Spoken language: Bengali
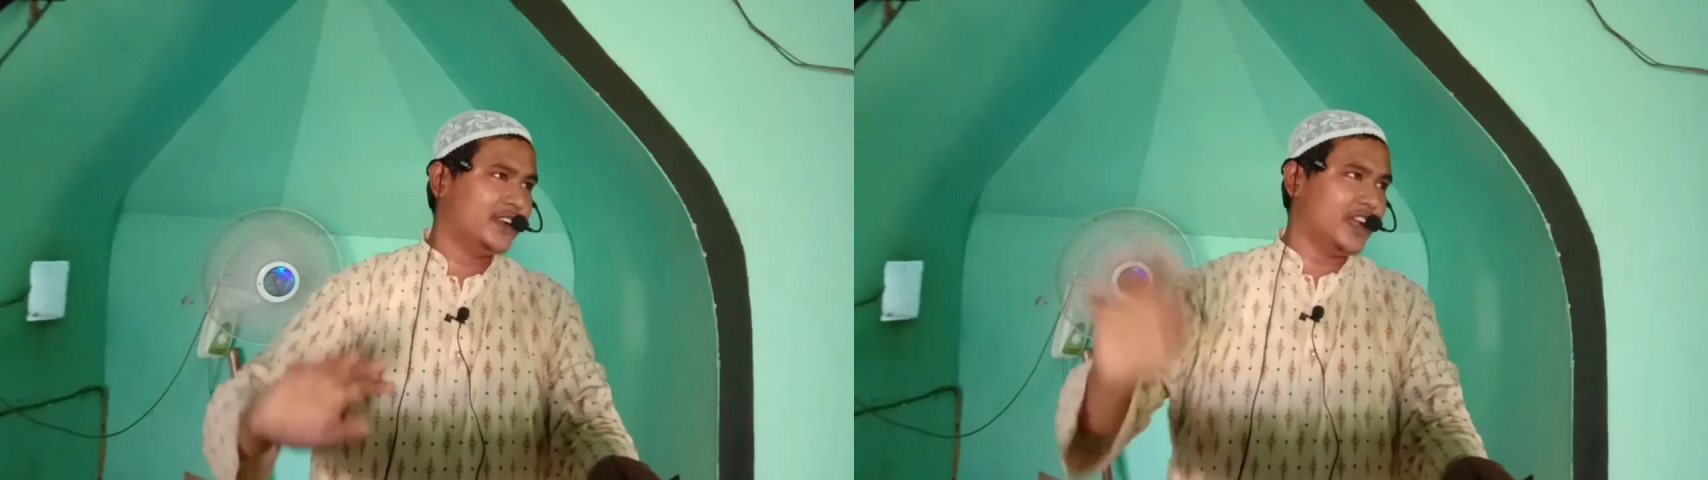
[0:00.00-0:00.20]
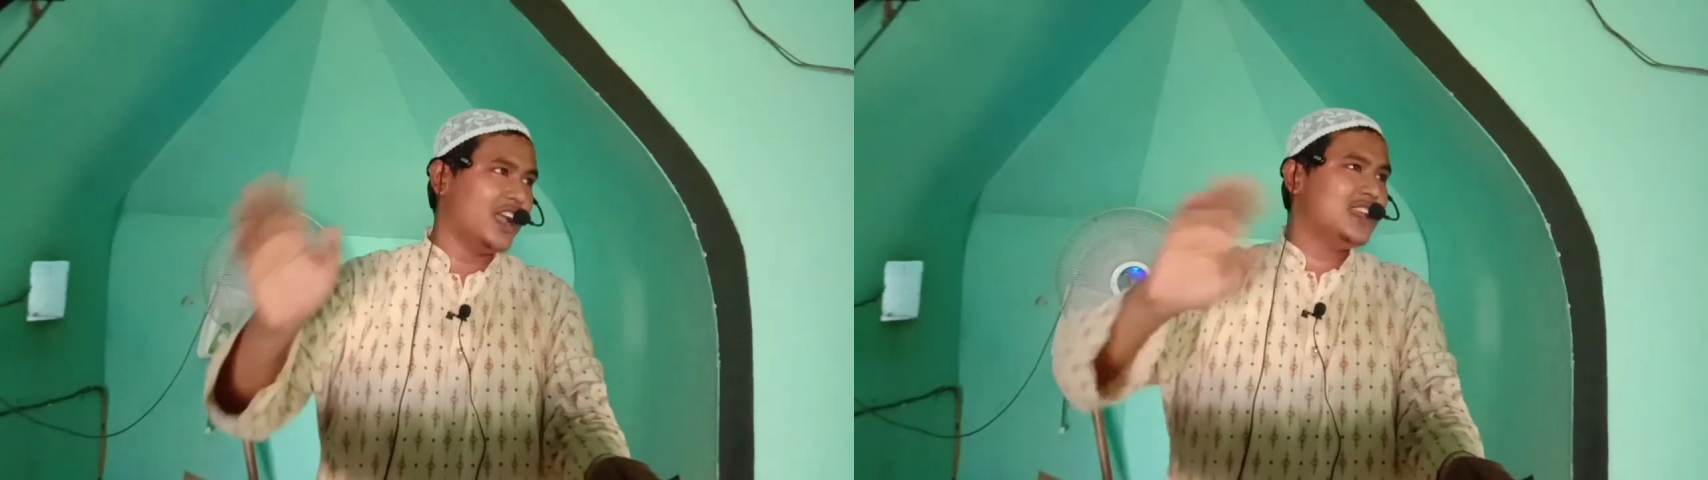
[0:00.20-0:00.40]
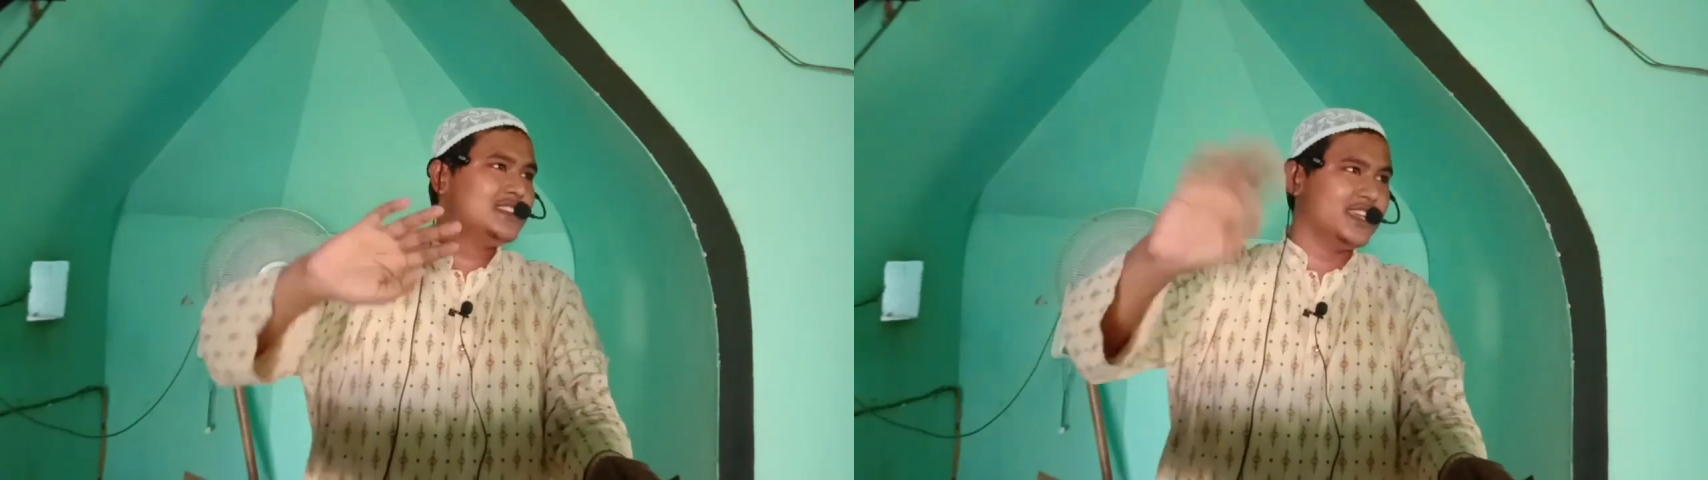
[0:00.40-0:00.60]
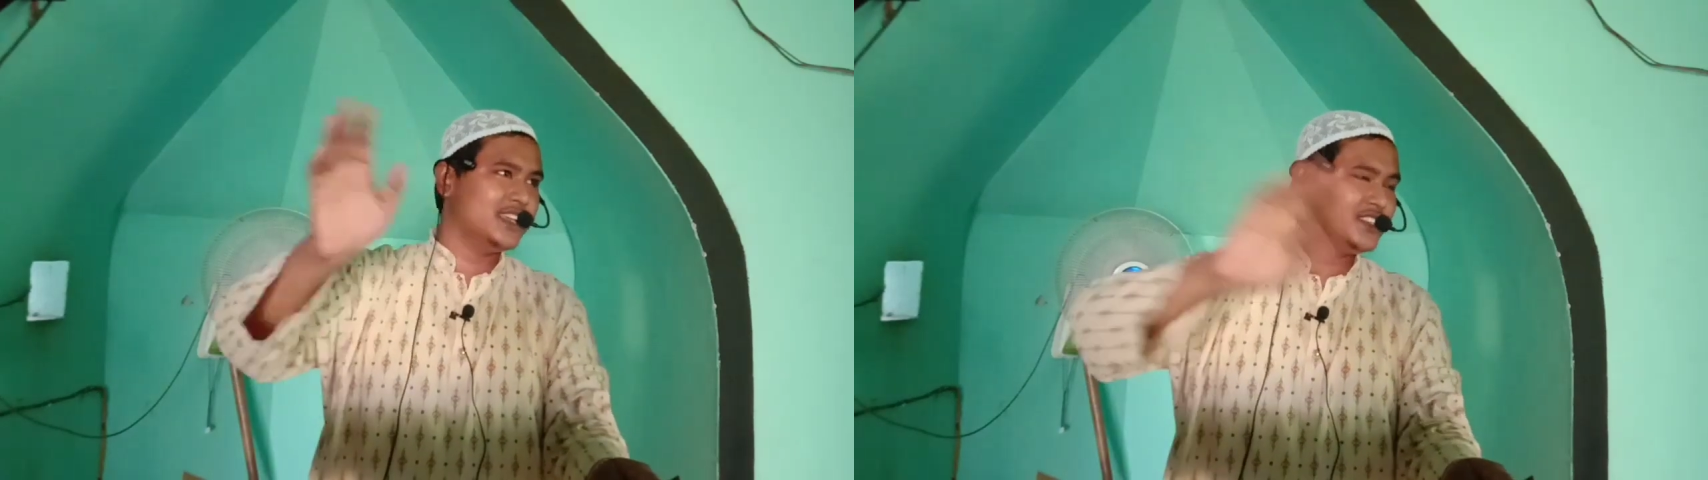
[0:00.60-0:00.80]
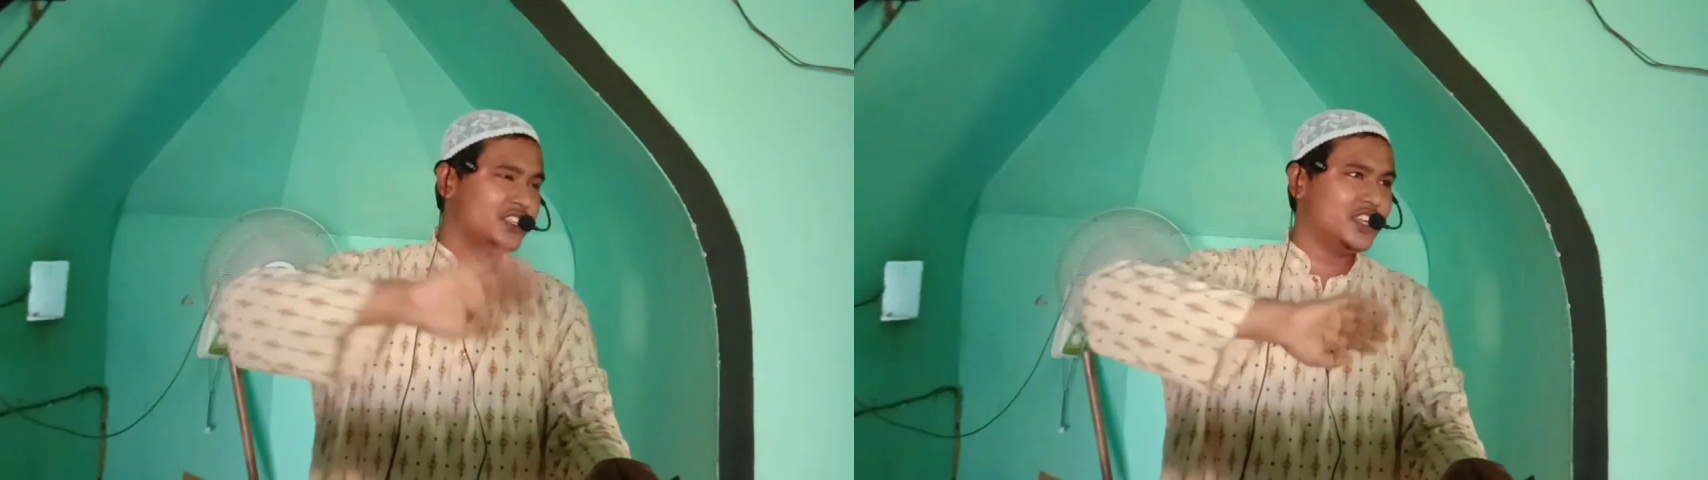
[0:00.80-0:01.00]
টাইলস
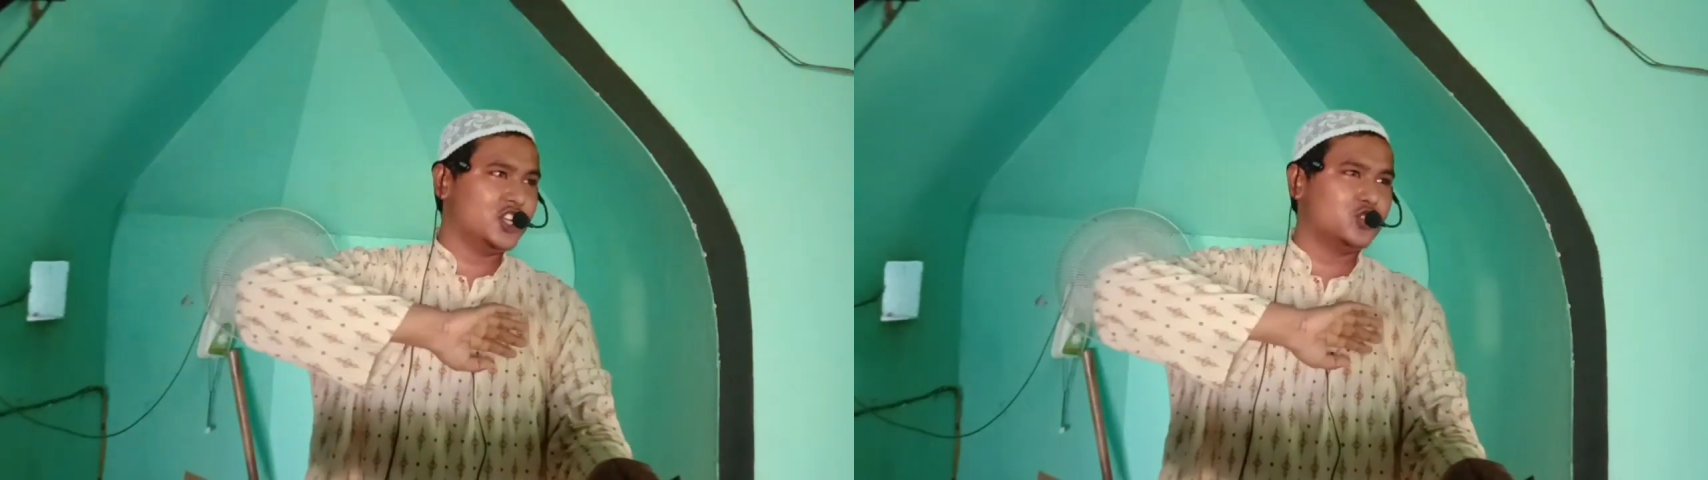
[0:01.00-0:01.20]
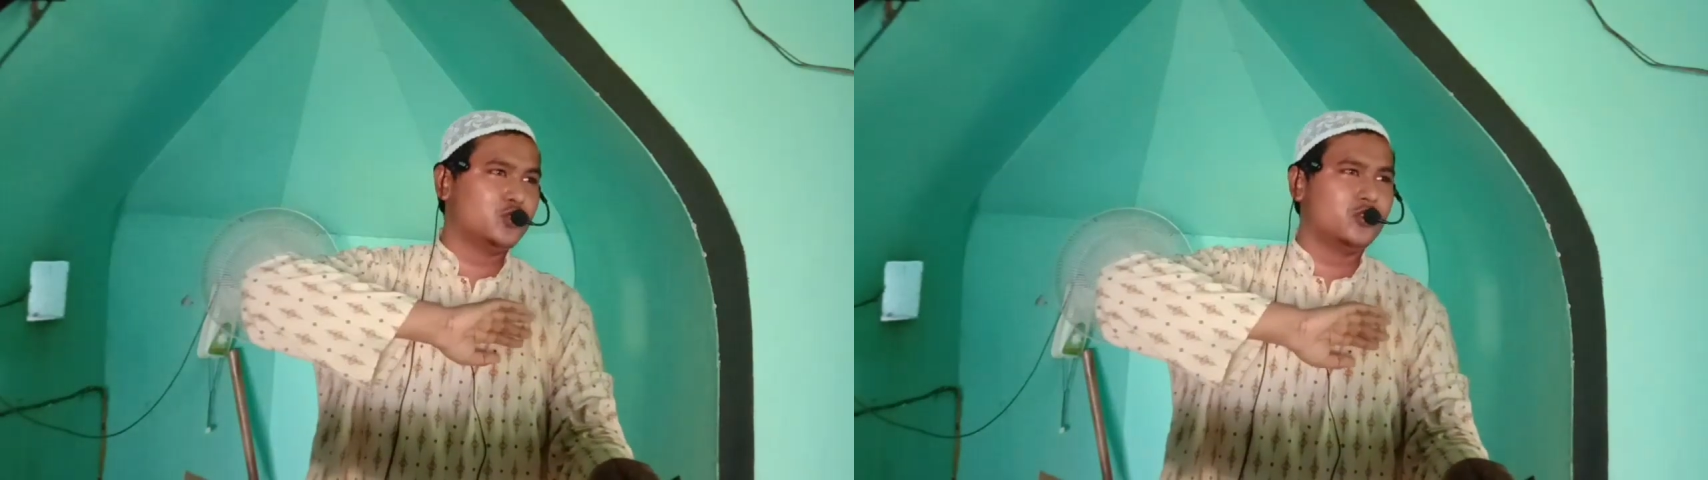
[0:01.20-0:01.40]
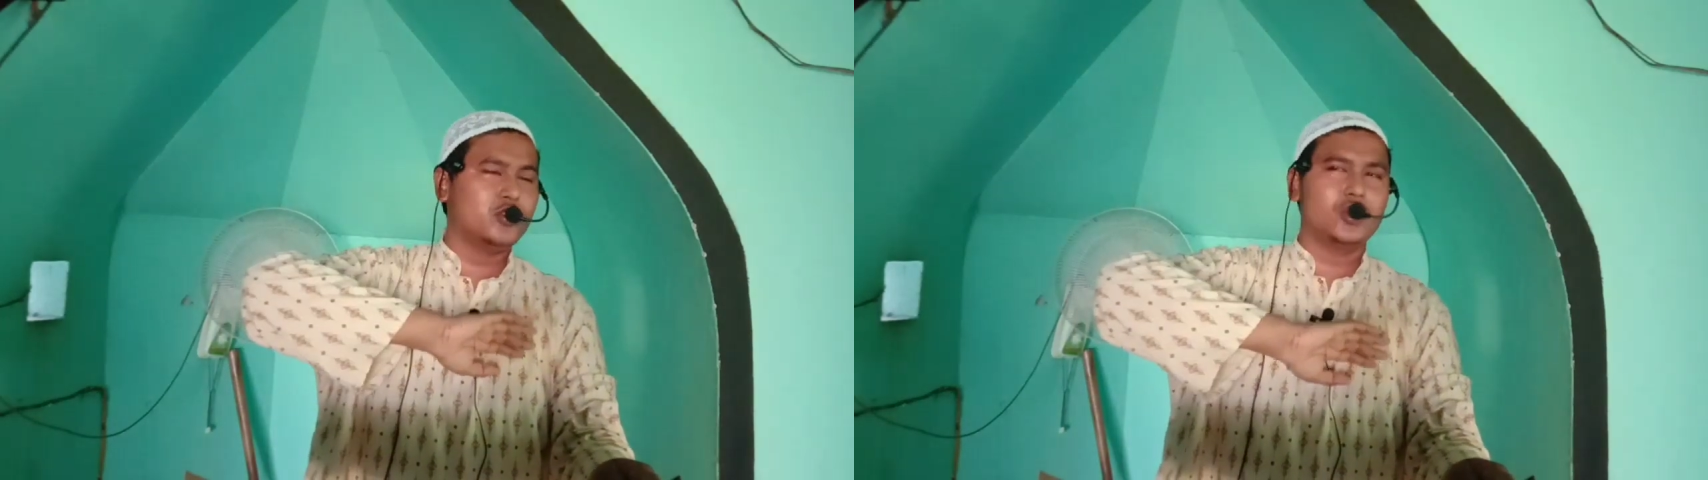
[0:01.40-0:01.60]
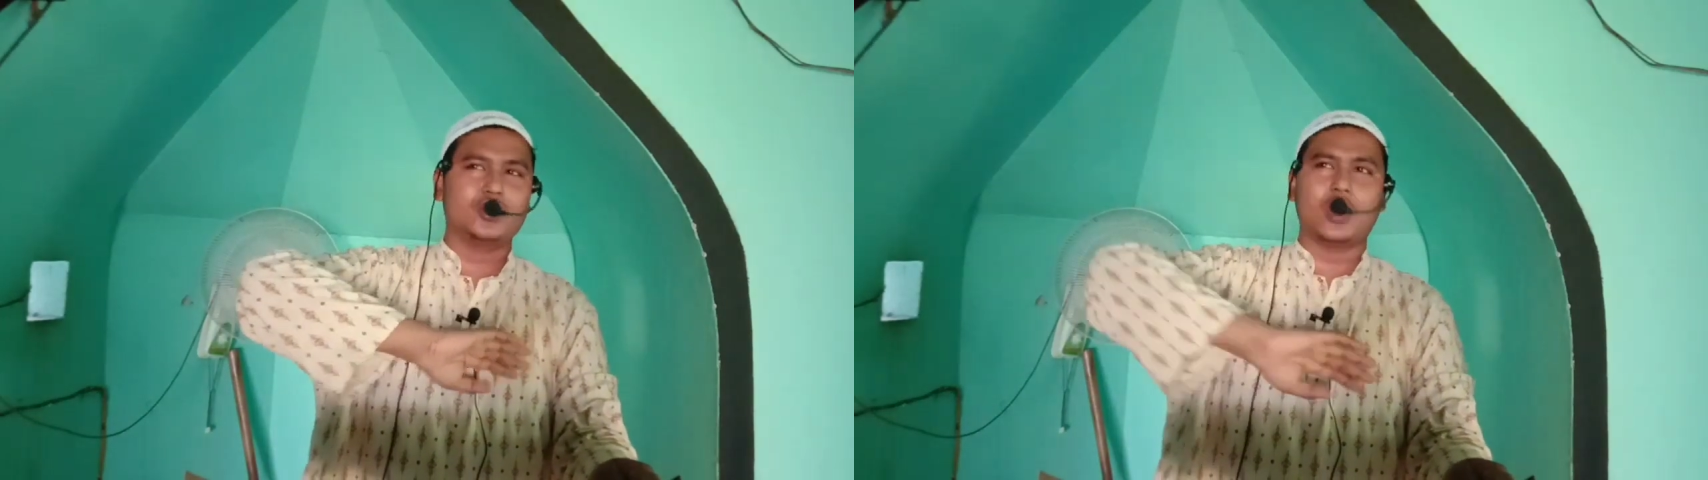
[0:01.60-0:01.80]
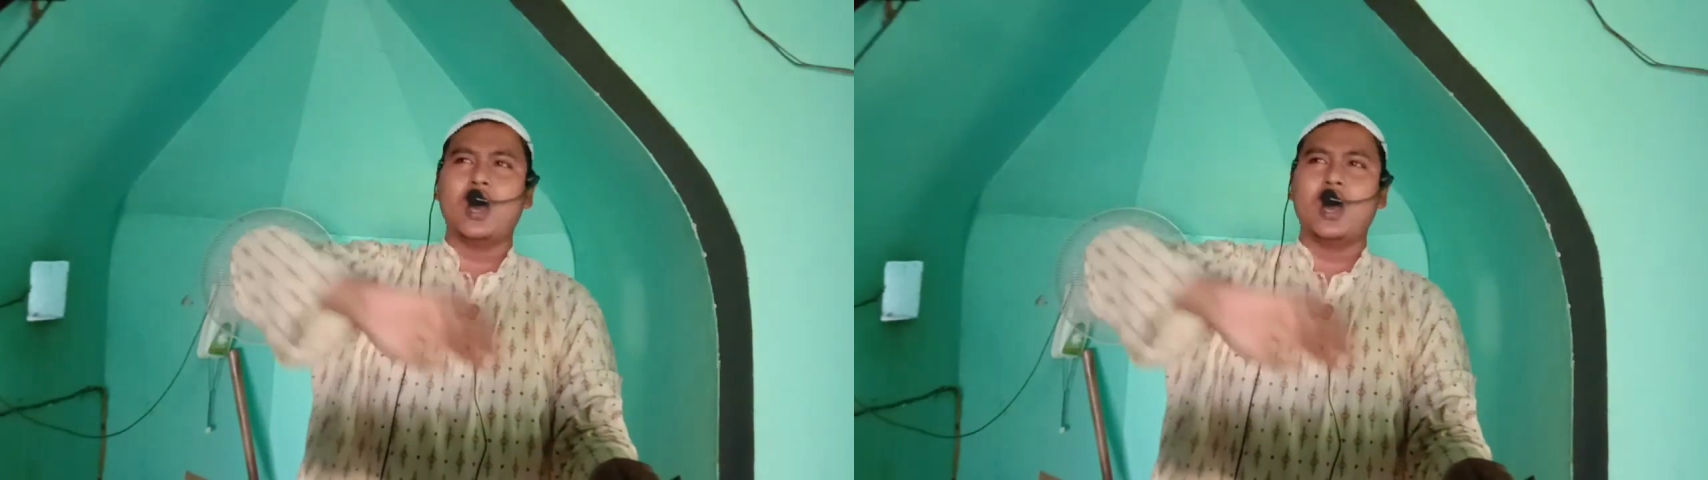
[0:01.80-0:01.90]
এসি থেকে শুরু করে